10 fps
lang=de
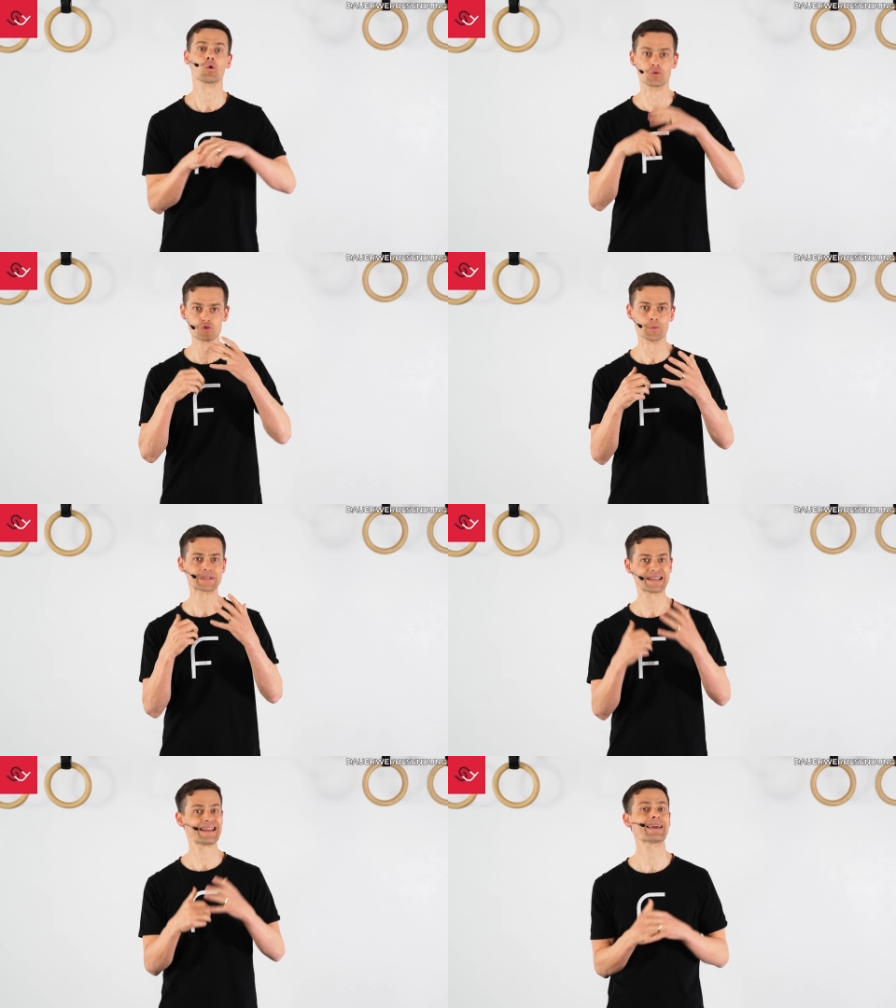und
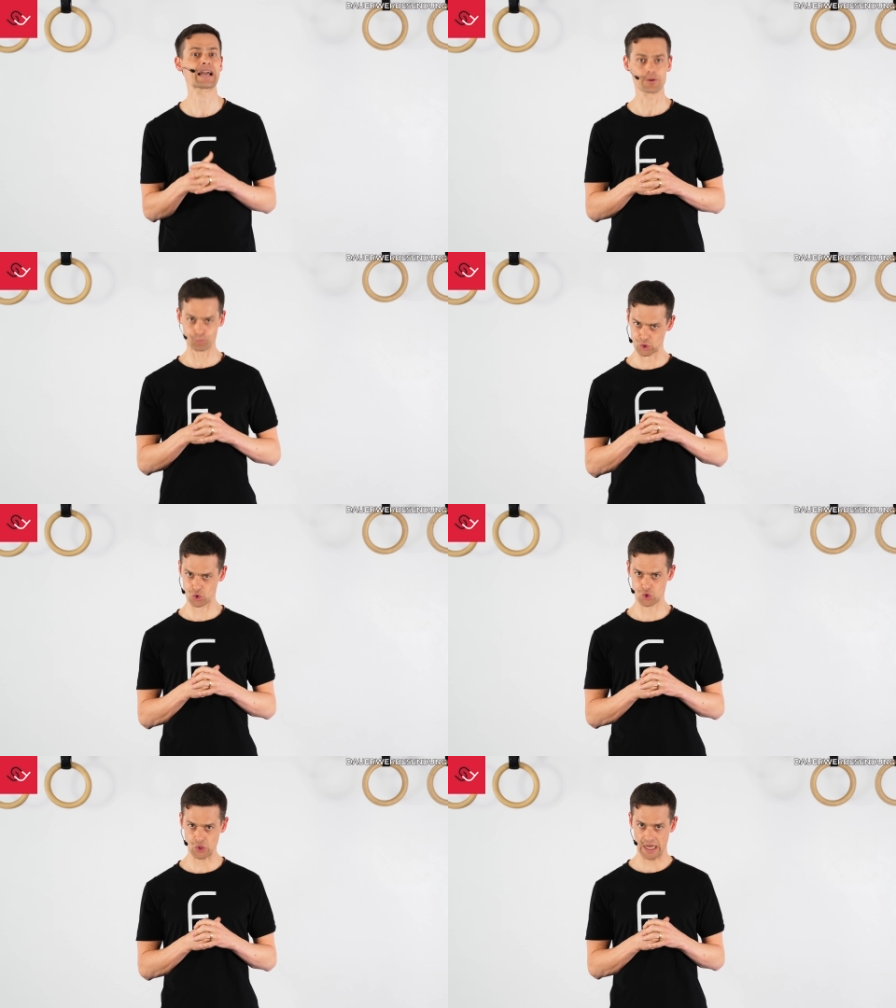somit
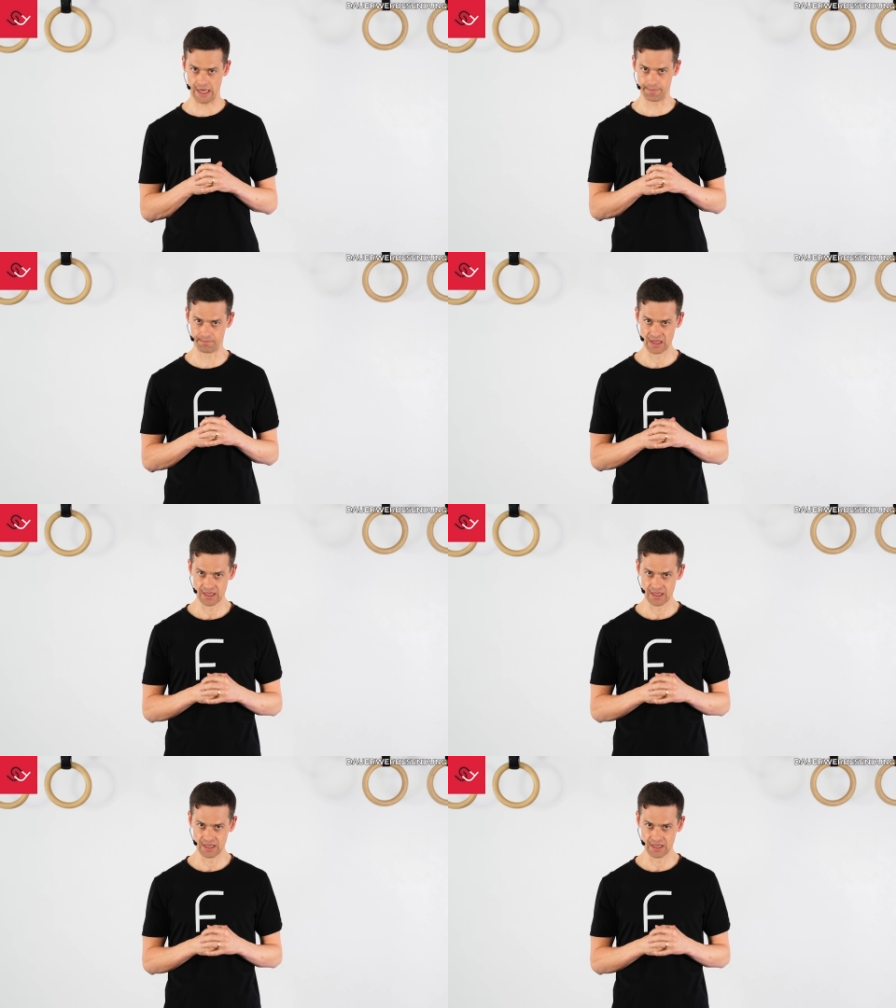Gelenkabnutzung zu haben.